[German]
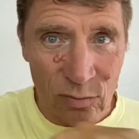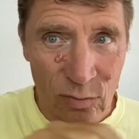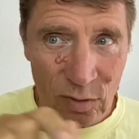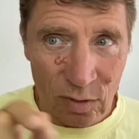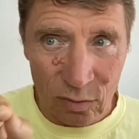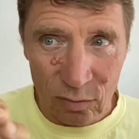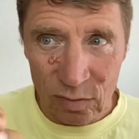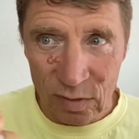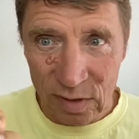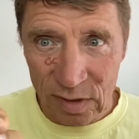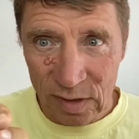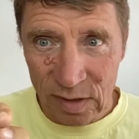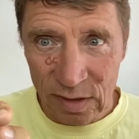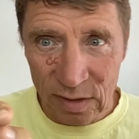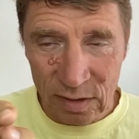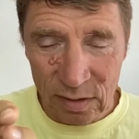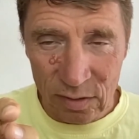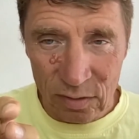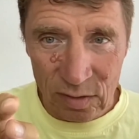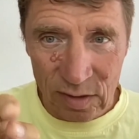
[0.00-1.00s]
Nuller. Und
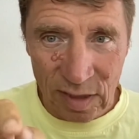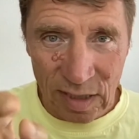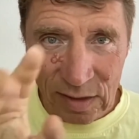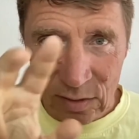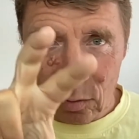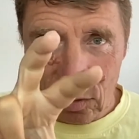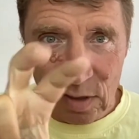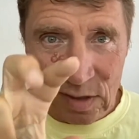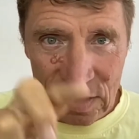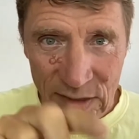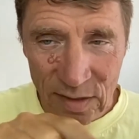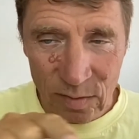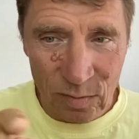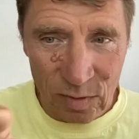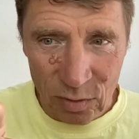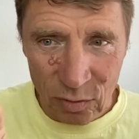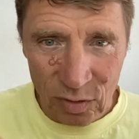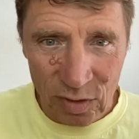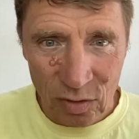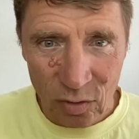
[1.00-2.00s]
die drei Nuller sind
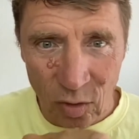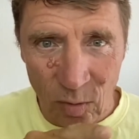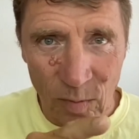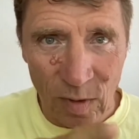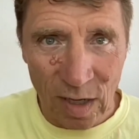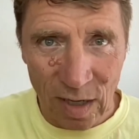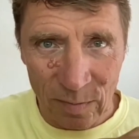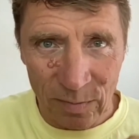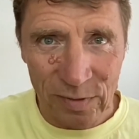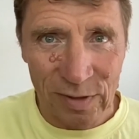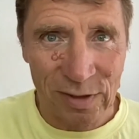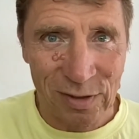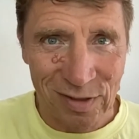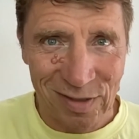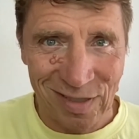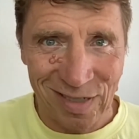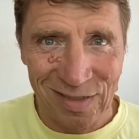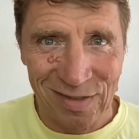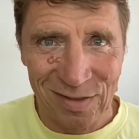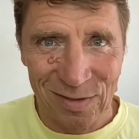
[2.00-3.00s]
immer durch ein Komma
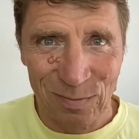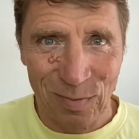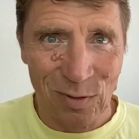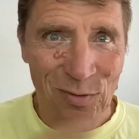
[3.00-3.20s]
abgetrennt.